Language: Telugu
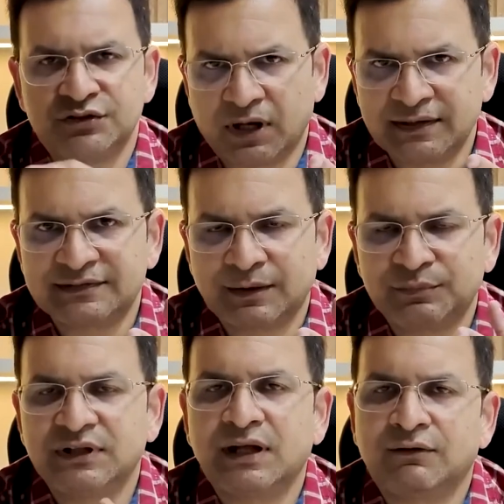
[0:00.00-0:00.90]
జాయింట్స్
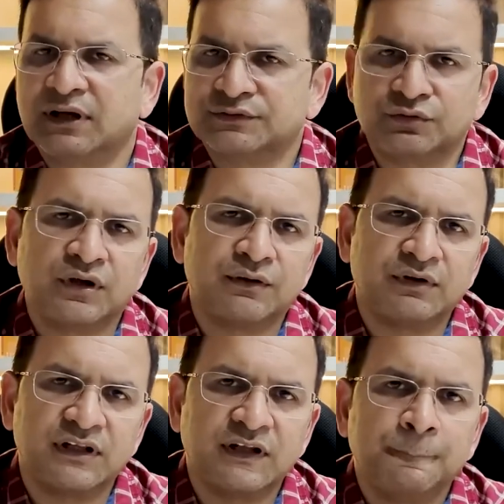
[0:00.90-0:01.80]
దెబ్బతినే అవకాశం కూడా
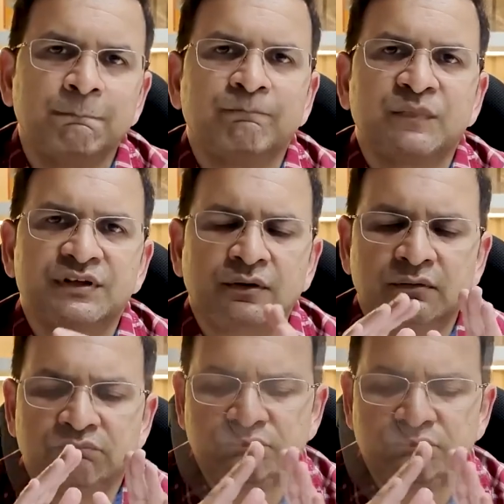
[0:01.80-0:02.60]
ఉన్నది సో